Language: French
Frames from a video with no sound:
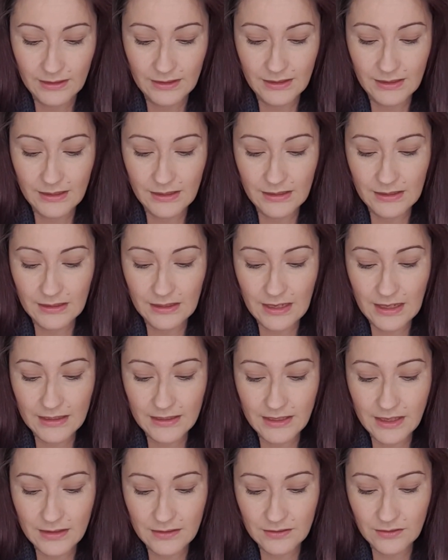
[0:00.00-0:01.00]
Et la
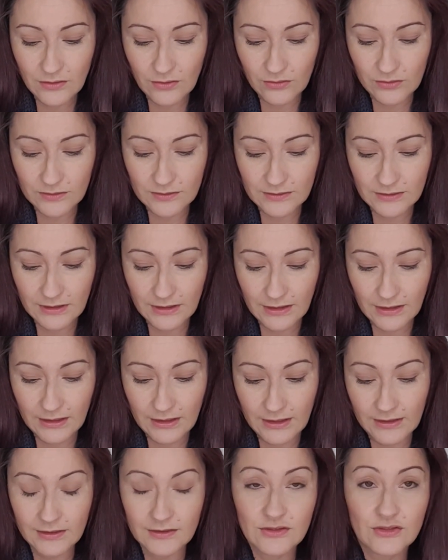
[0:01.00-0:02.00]
gagnante
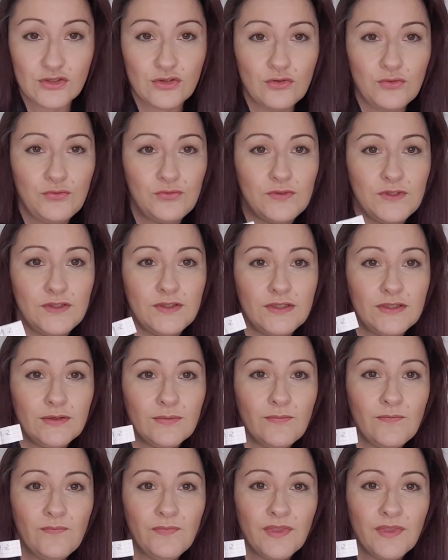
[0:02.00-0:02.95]
est Sophie.